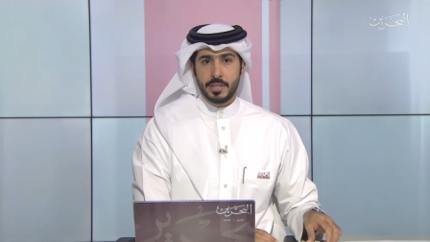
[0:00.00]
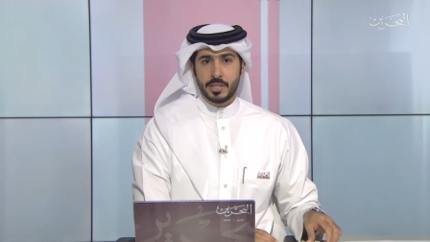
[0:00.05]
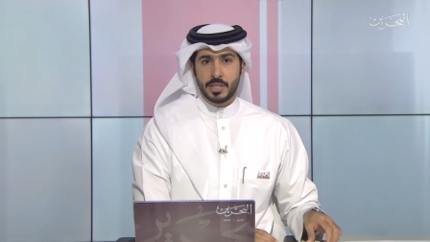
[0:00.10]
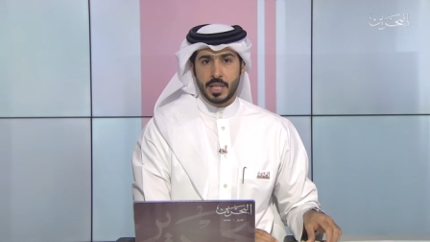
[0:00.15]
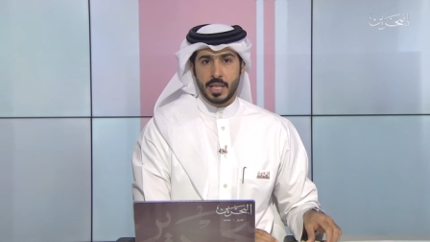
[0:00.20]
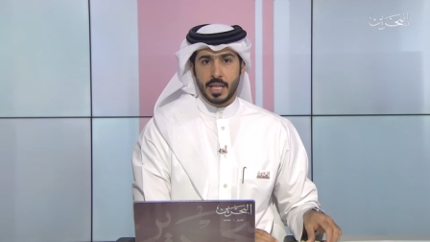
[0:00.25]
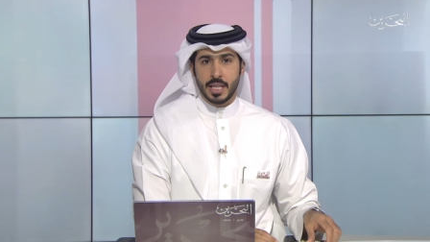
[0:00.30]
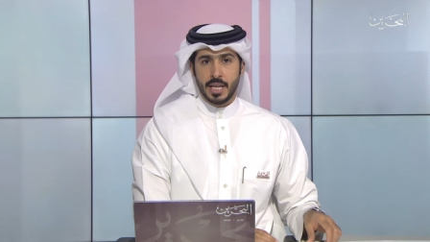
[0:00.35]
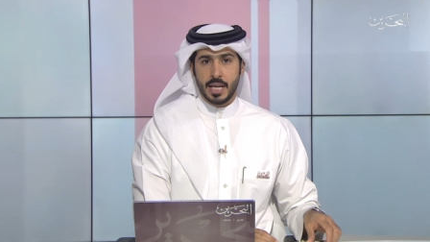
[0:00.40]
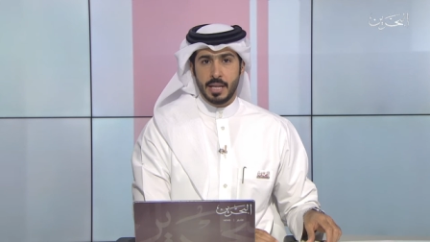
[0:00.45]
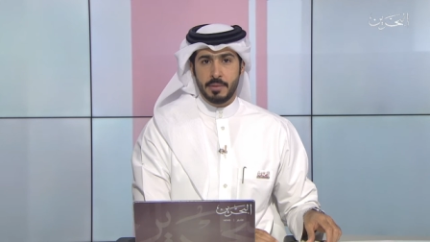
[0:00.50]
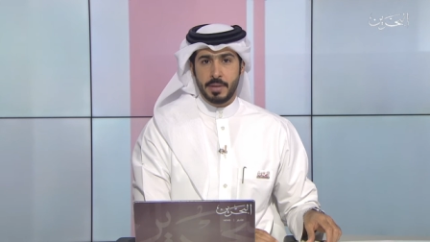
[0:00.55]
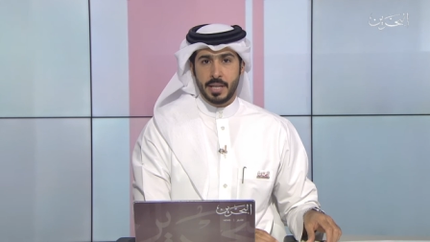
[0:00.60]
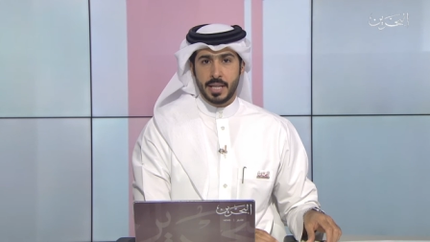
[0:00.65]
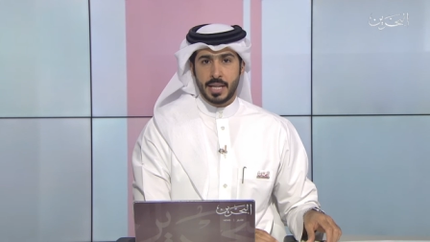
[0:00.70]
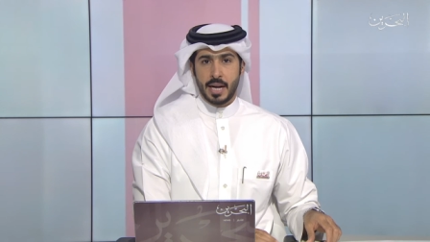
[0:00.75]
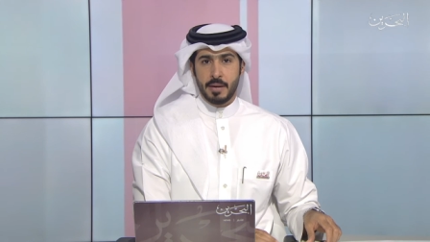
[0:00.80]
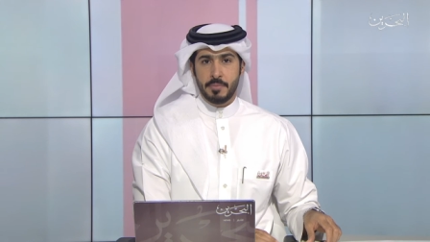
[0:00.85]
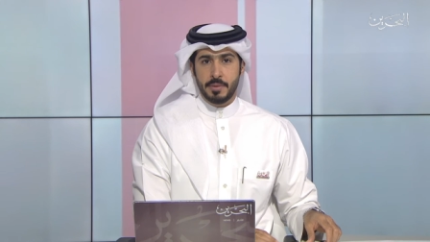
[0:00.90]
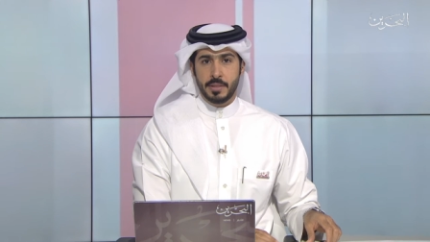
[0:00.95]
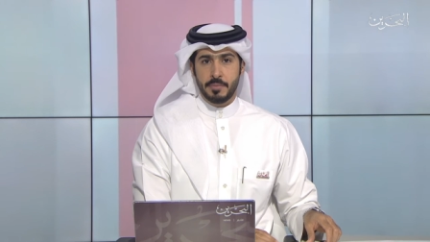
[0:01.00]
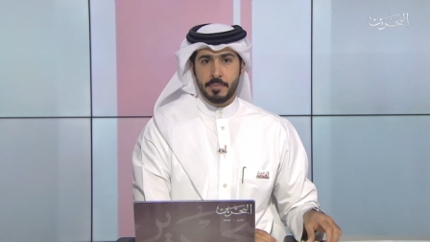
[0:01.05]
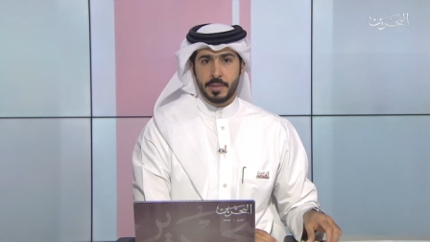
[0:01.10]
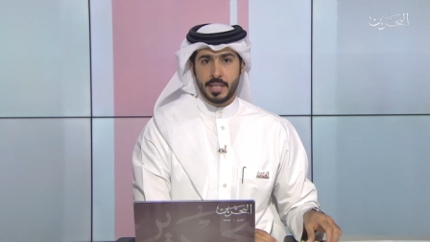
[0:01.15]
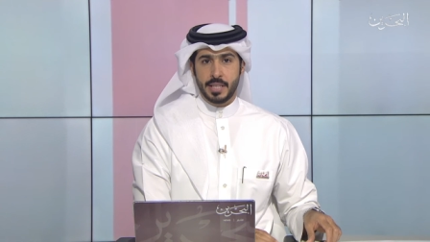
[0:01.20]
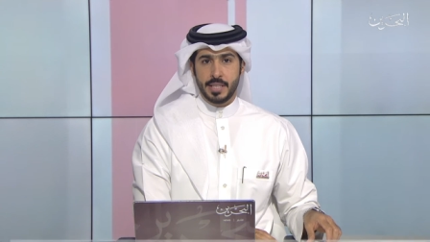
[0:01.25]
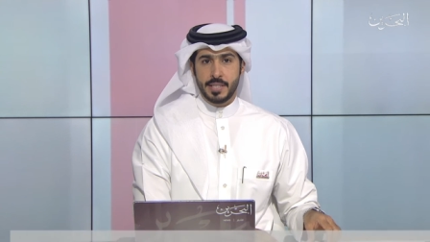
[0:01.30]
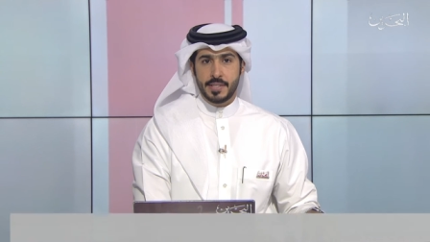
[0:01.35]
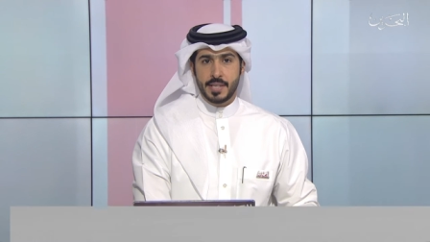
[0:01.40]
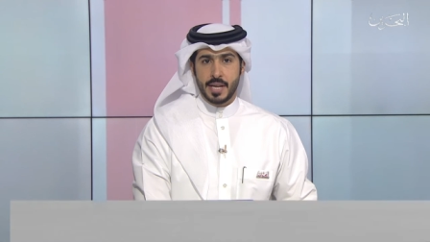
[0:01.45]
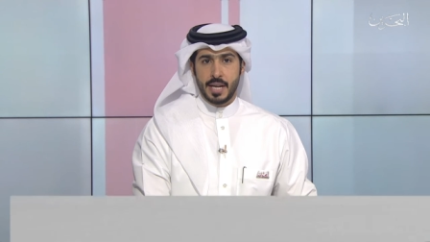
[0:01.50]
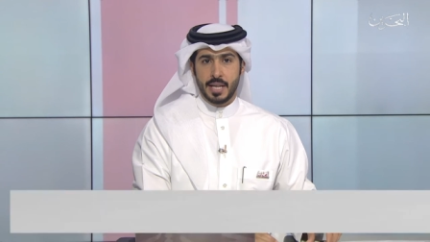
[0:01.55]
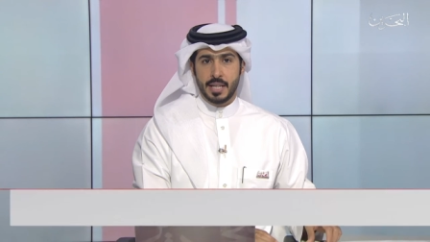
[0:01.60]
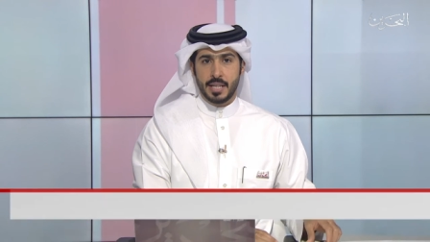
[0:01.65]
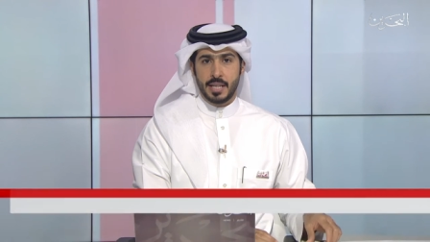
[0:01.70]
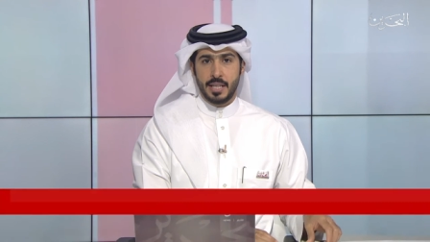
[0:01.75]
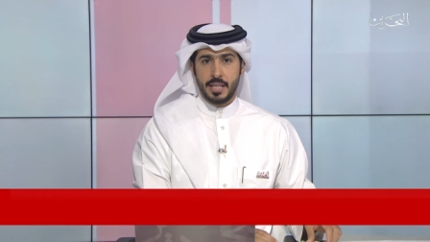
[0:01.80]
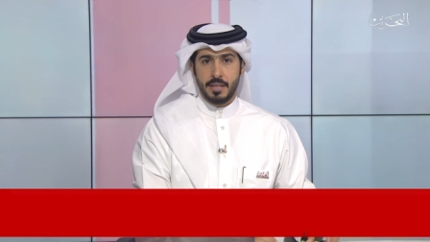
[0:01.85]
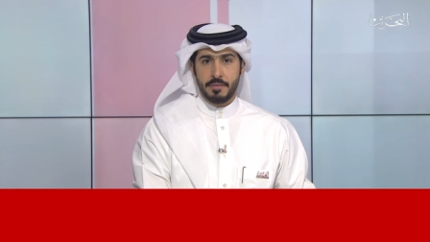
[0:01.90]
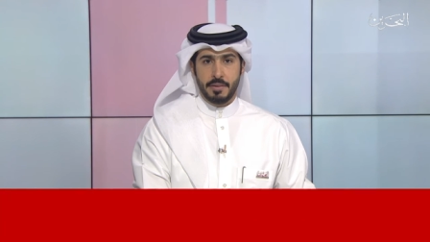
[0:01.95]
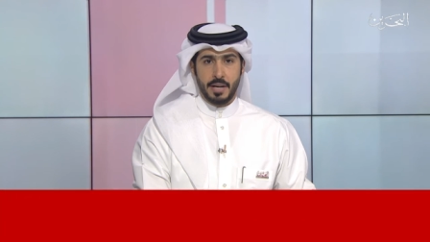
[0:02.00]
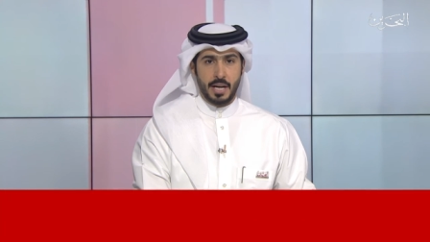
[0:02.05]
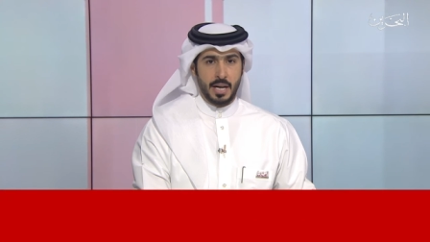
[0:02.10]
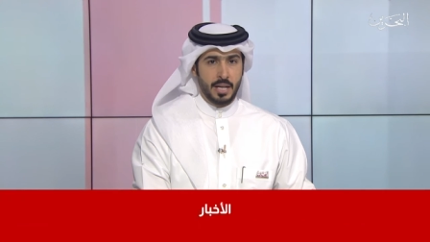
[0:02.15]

الجلالة الملك حمد بن عيسى الخليفة